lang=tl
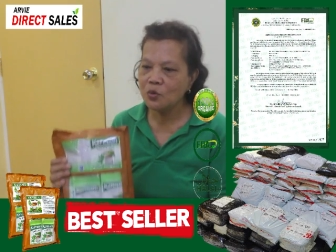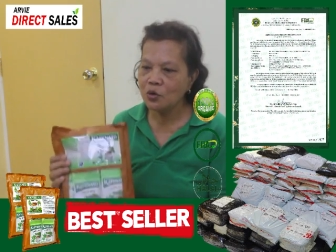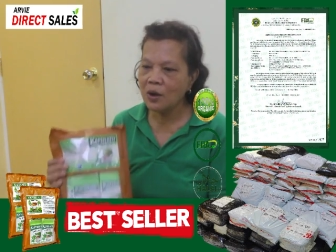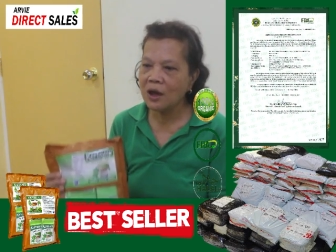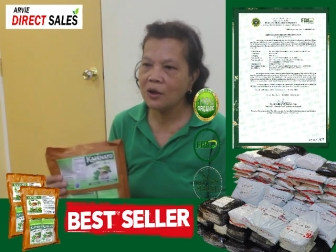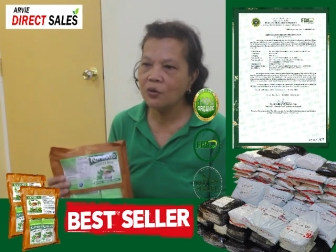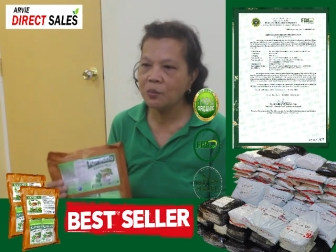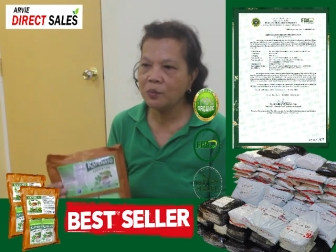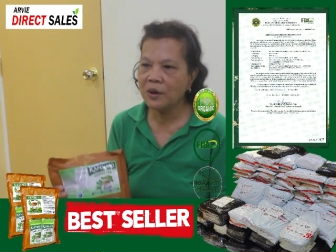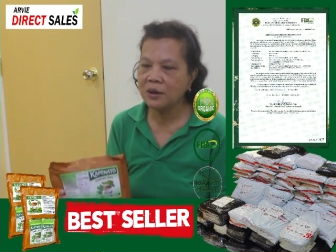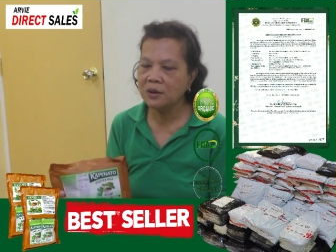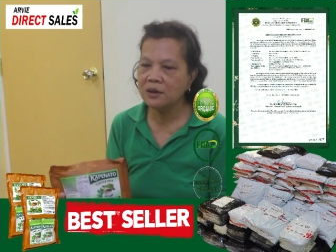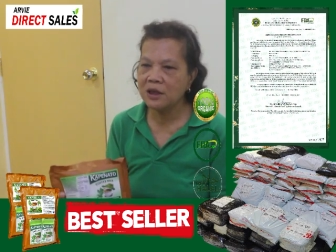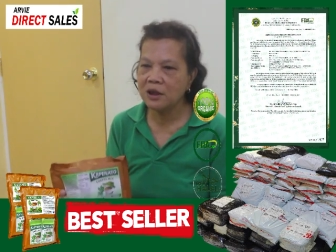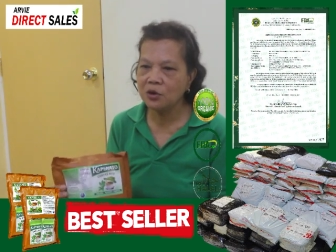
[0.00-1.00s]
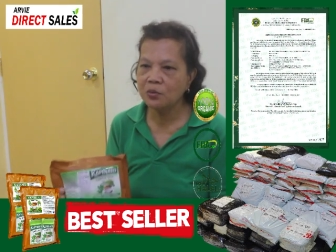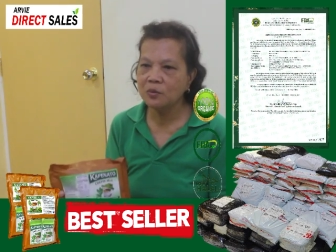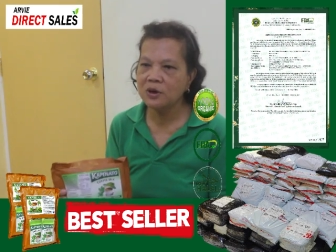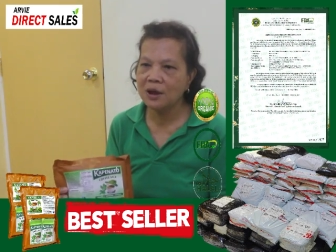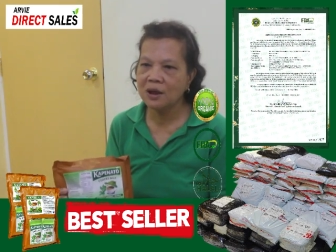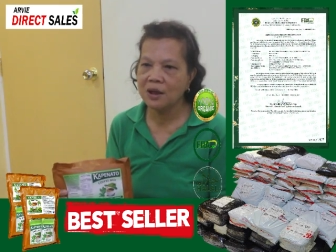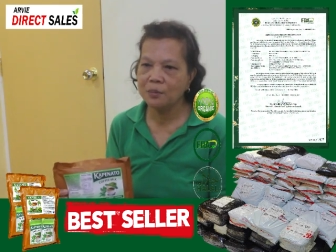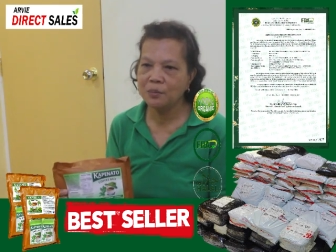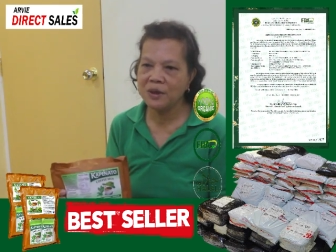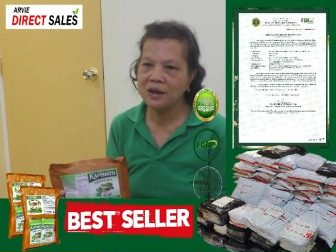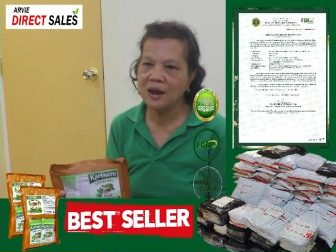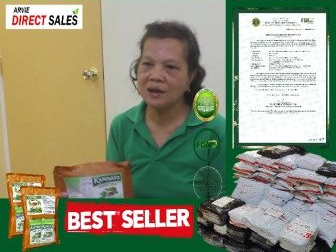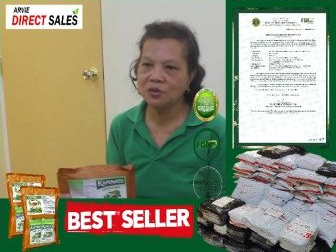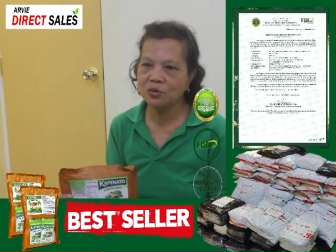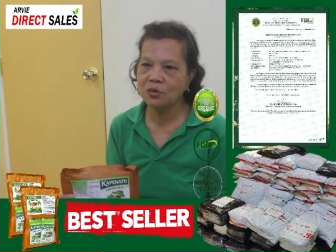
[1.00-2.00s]
ako pag-inom ng kape na ako na
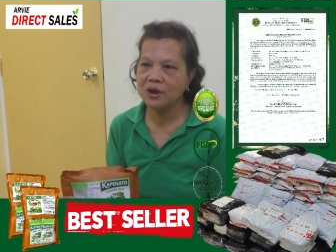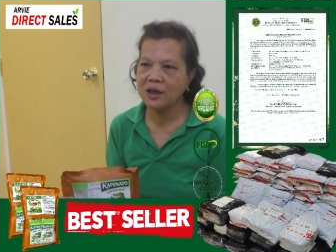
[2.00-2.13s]
yan.